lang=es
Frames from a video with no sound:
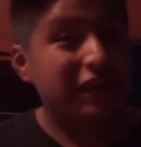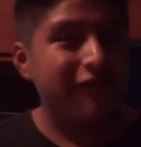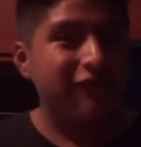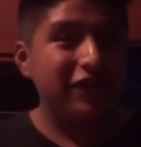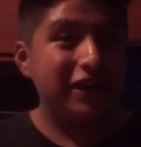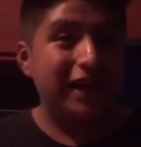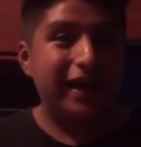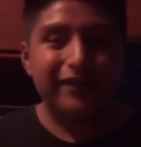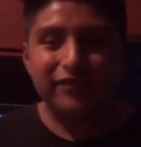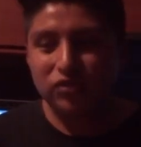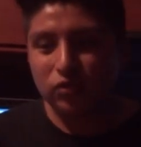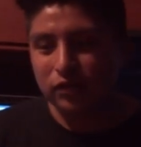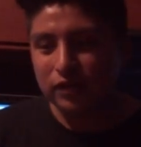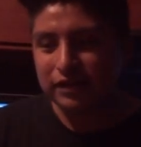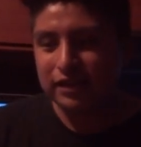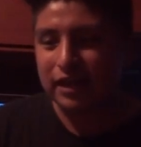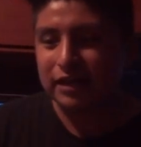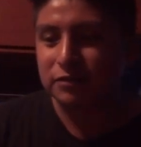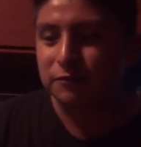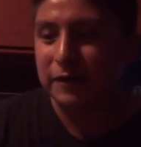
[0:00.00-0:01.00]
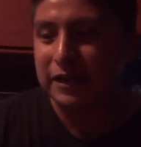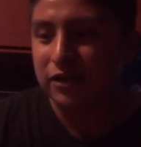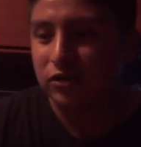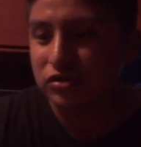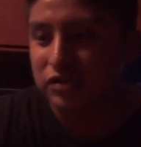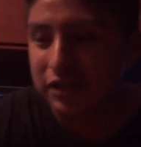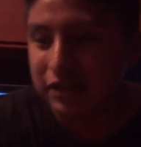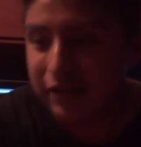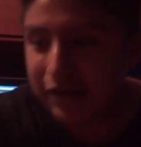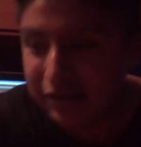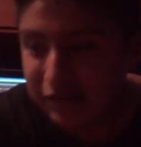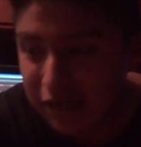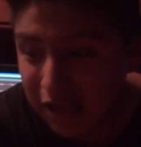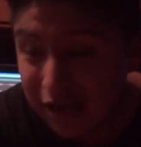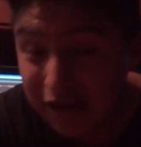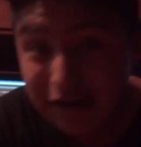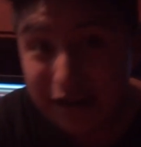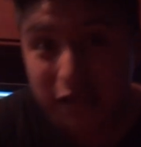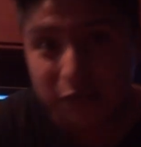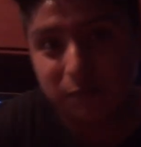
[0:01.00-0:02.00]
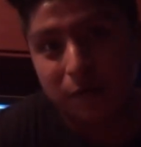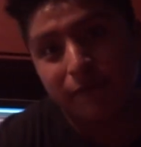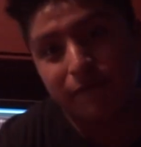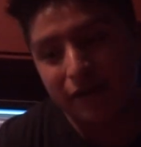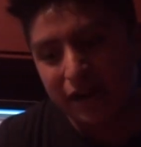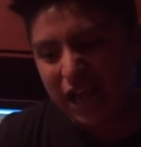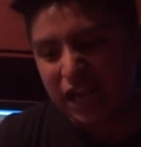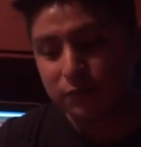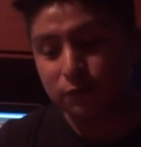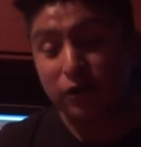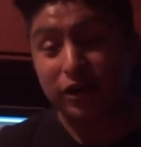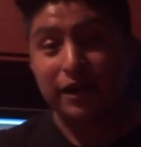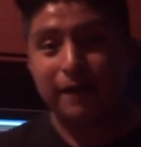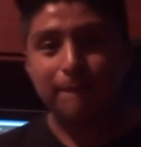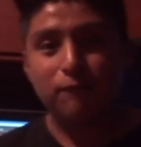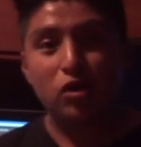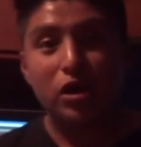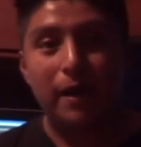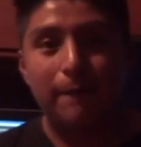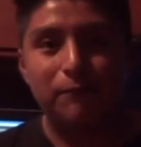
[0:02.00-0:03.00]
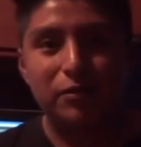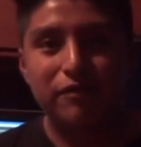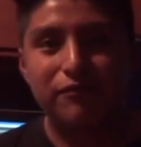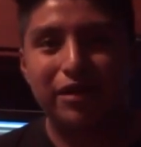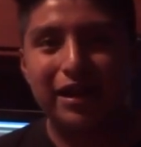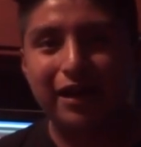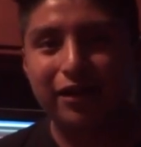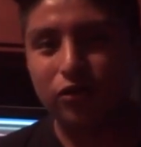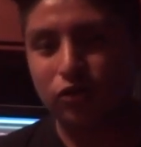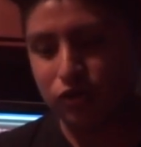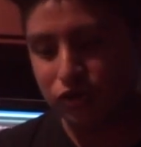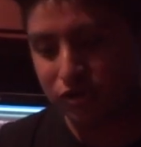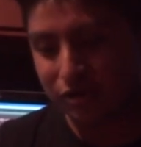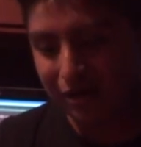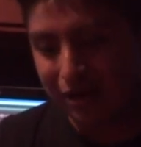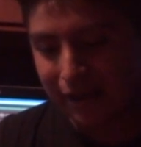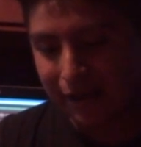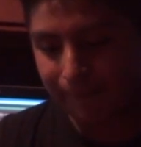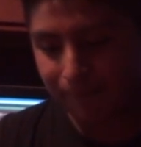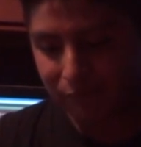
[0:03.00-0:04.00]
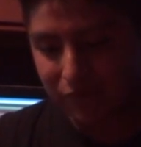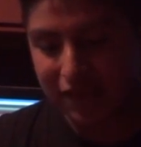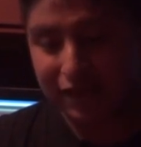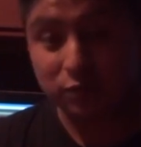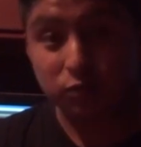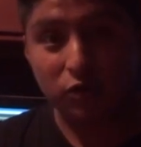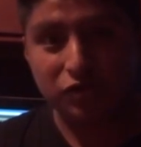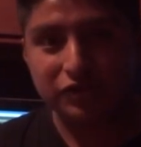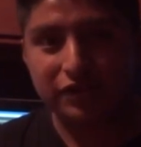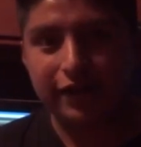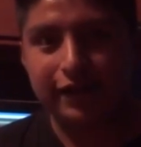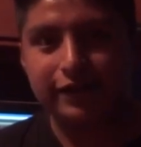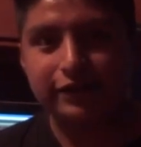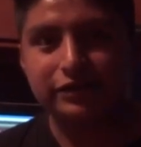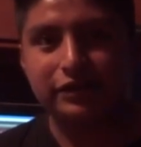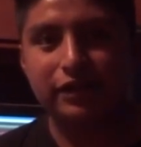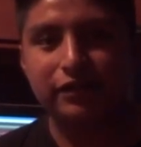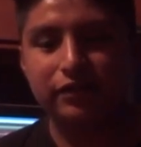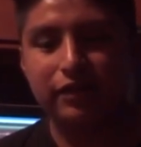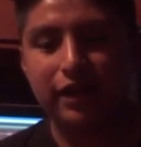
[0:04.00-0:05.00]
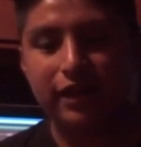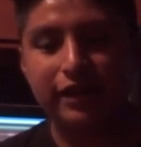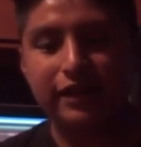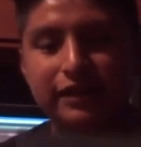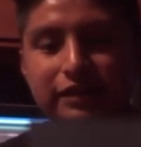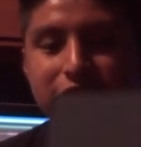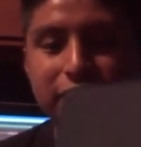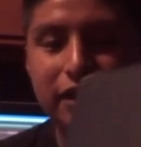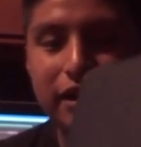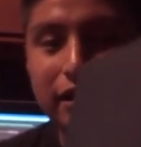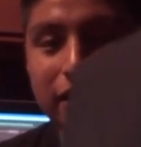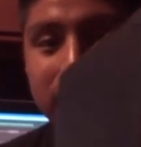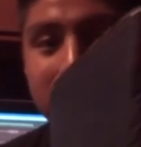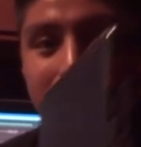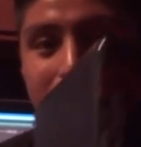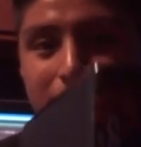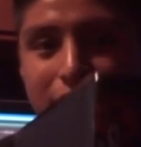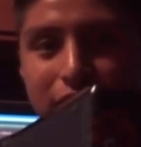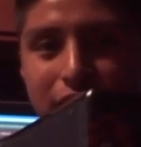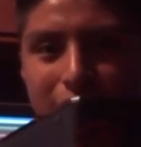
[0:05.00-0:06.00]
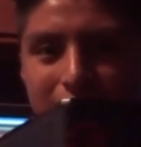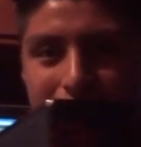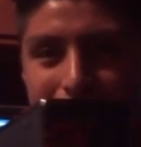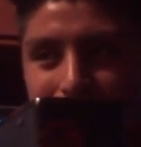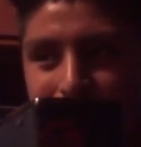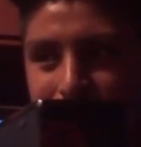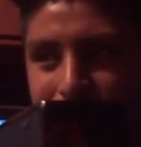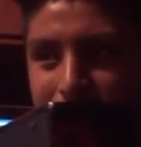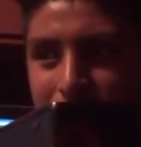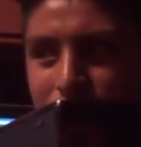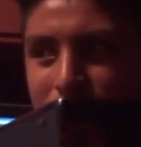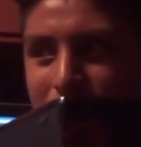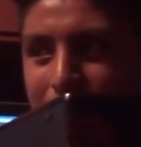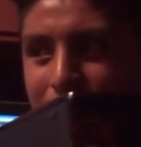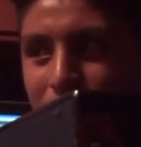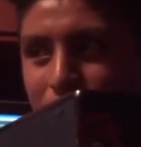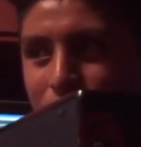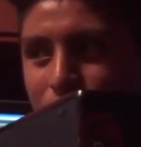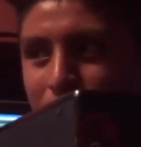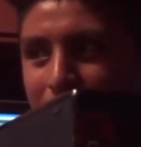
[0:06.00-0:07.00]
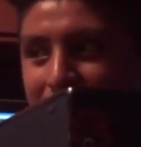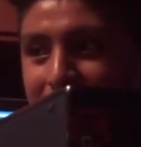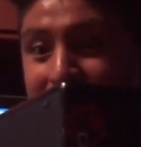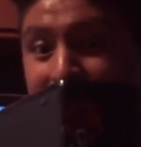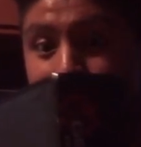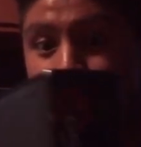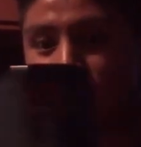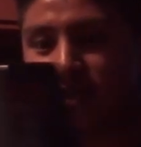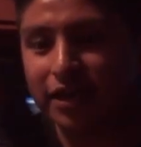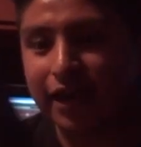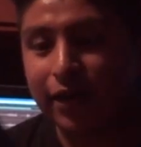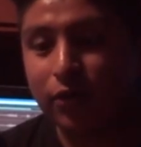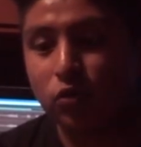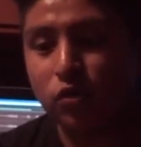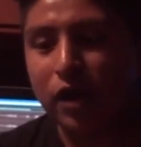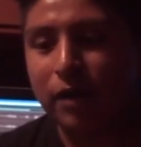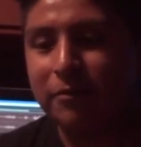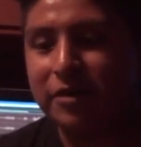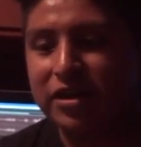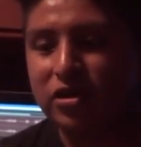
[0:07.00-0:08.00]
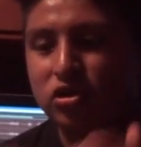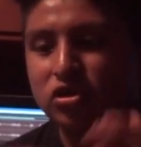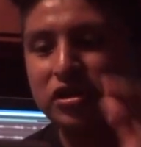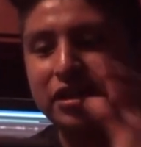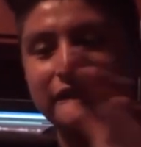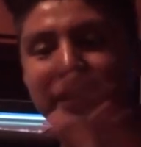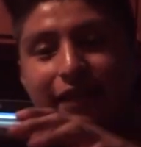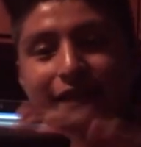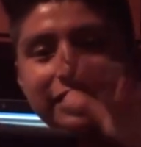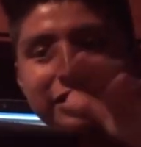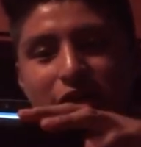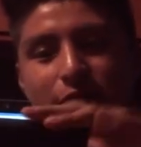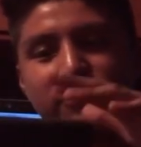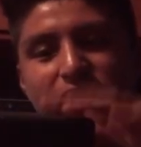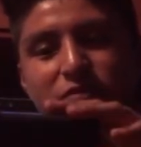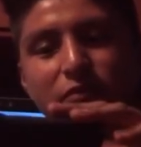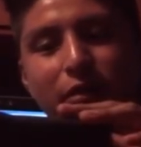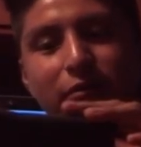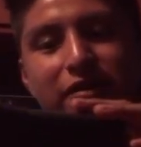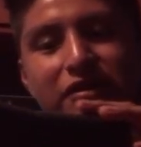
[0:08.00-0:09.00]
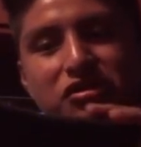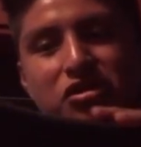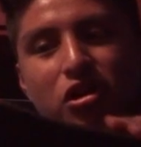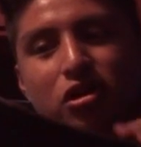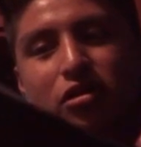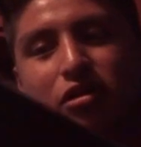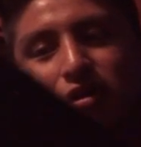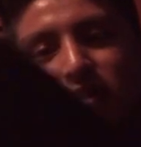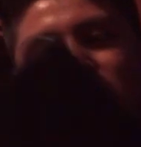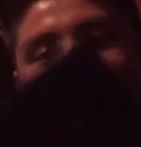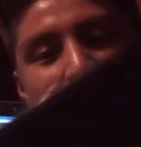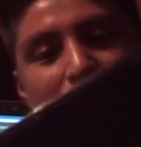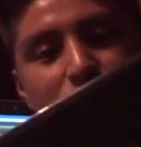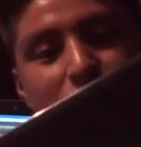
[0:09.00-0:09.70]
se fijan todas las brillositas, las primeras, por ejemplo, la primera consola Xbox 360, esta, eh, era una normal y después sacaron una brillosita de esta misma versión y